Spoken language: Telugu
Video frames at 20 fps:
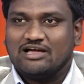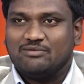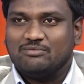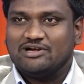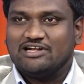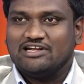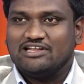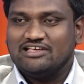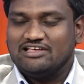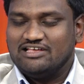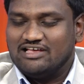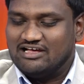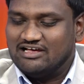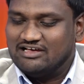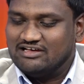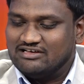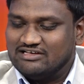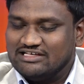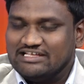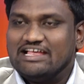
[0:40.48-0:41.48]
కాబట్టి
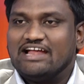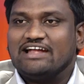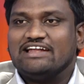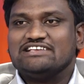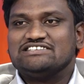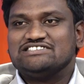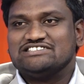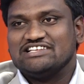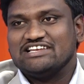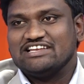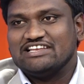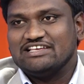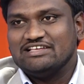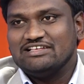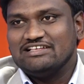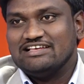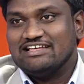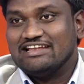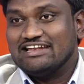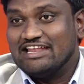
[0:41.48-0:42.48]
ఈ అడిక్షన్ని
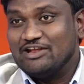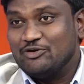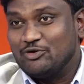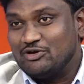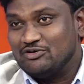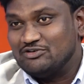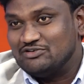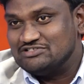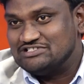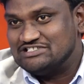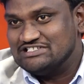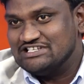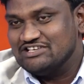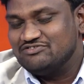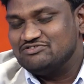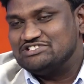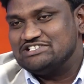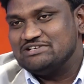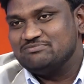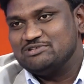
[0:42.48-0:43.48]
నేను ఒక
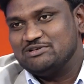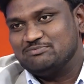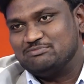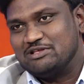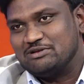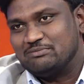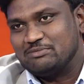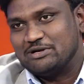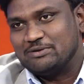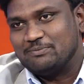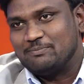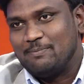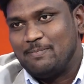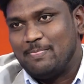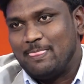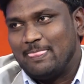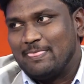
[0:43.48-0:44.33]
చిన్న విషయం చెప్తాను మేడం